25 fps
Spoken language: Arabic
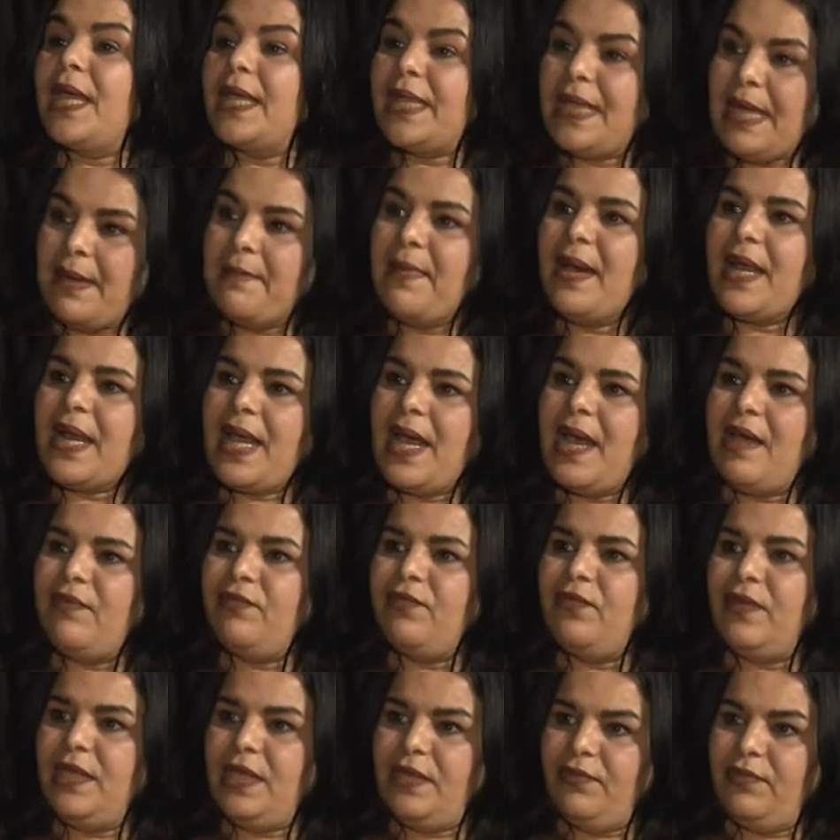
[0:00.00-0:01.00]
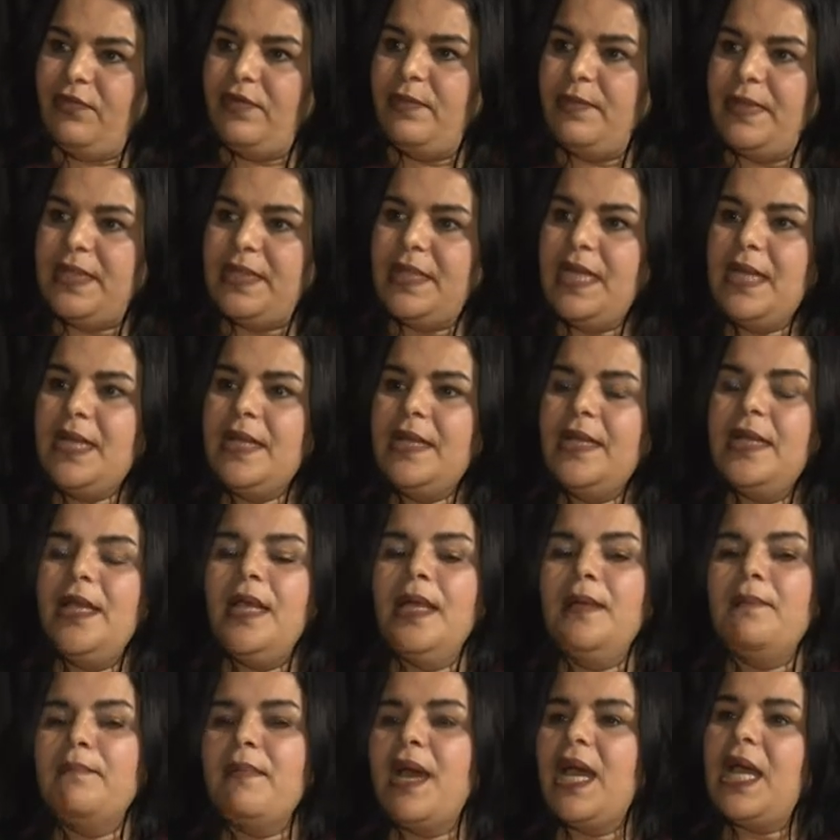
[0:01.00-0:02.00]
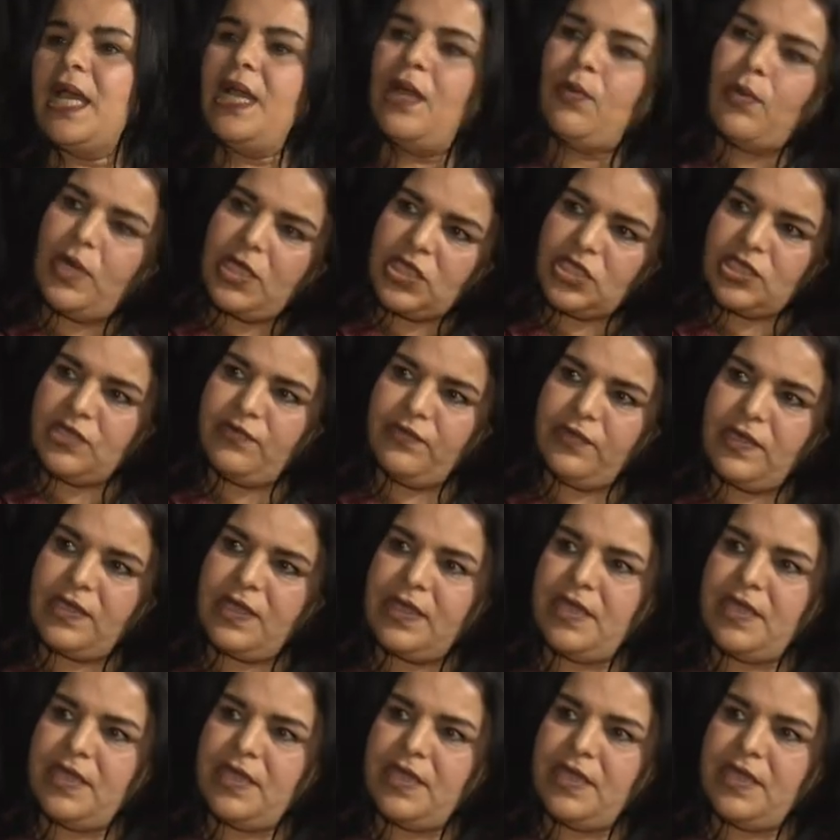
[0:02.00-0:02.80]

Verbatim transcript: كمراه في الميدان ما خلوهاش تفرض